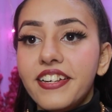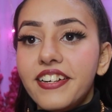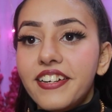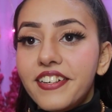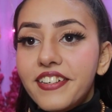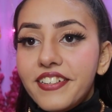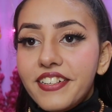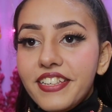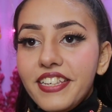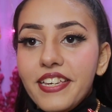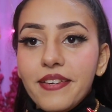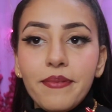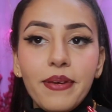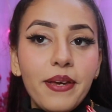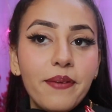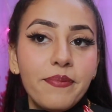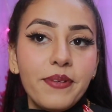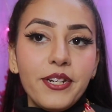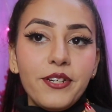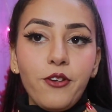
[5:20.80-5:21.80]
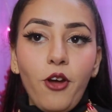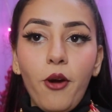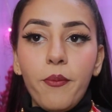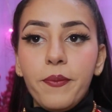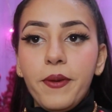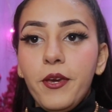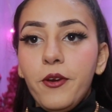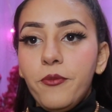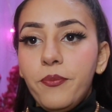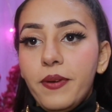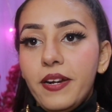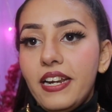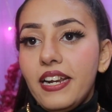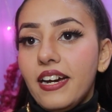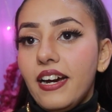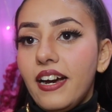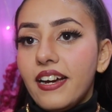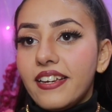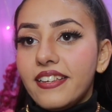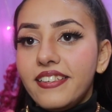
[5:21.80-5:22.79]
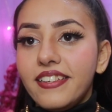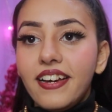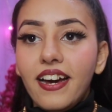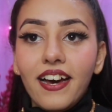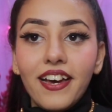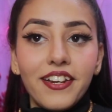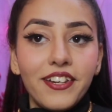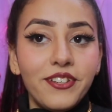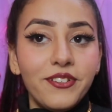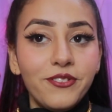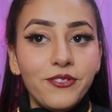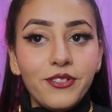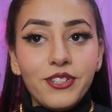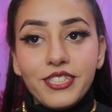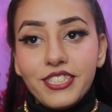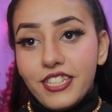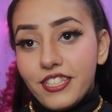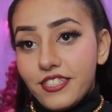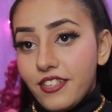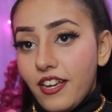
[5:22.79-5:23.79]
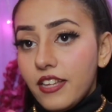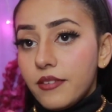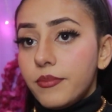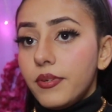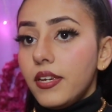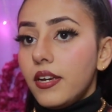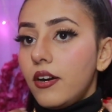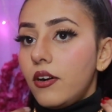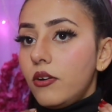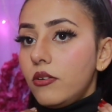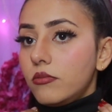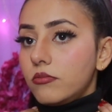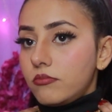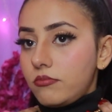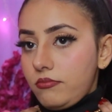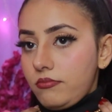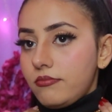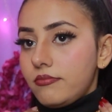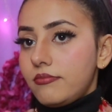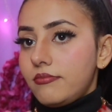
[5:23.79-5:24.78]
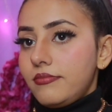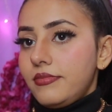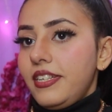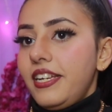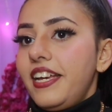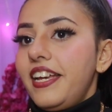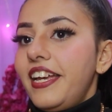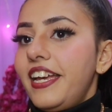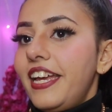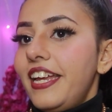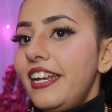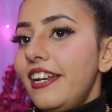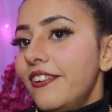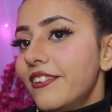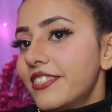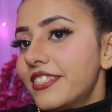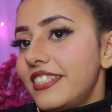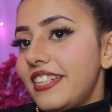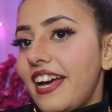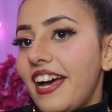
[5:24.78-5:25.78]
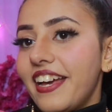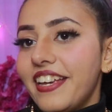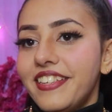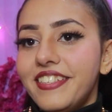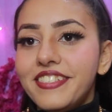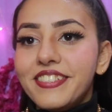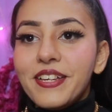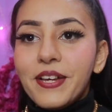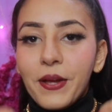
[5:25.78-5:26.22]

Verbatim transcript: ये मैं अपने टॉप के ऊपर लगा के दिखा रही हूँ इसके साथ भी ओ इट लुक्स नाइस